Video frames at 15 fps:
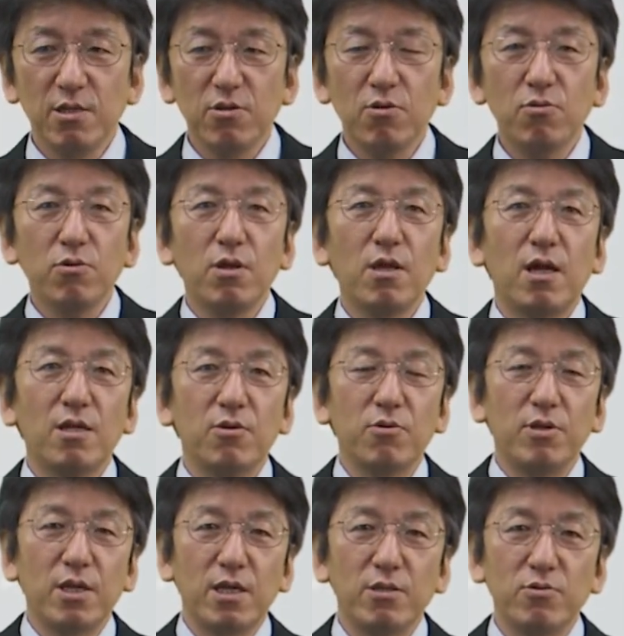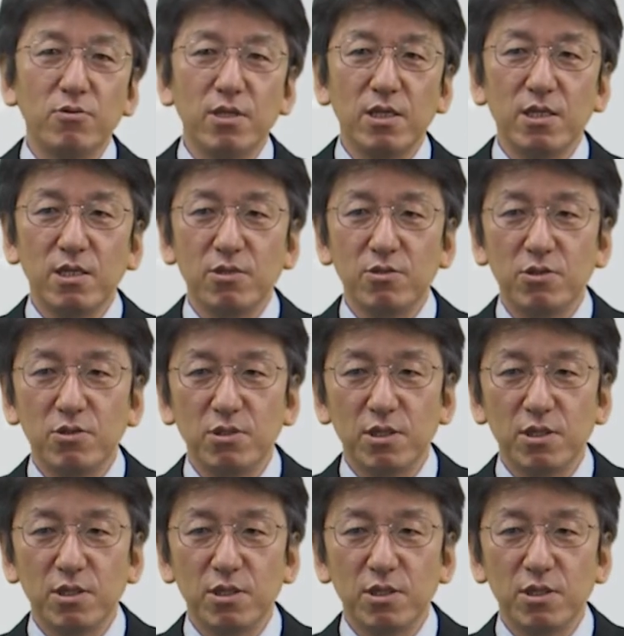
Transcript: ということでアドレナリンの筋肉注